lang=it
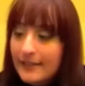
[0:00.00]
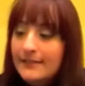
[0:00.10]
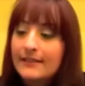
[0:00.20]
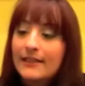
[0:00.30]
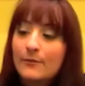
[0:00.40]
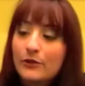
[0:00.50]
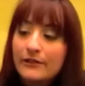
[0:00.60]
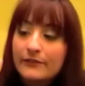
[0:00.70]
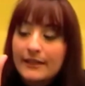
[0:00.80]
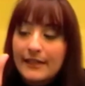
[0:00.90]
che si chiama
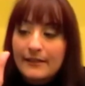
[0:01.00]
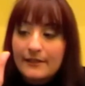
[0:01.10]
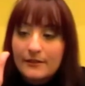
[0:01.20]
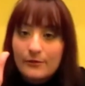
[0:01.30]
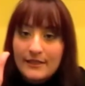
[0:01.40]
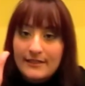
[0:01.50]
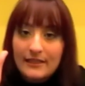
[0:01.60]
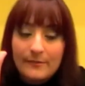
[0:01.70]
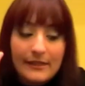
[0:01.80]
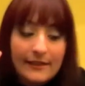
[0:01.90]
Olive Green.
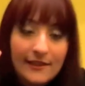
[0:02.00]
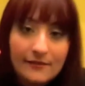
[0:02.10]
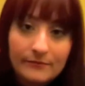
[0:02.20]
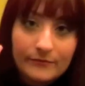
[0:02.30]
Questa è la mina.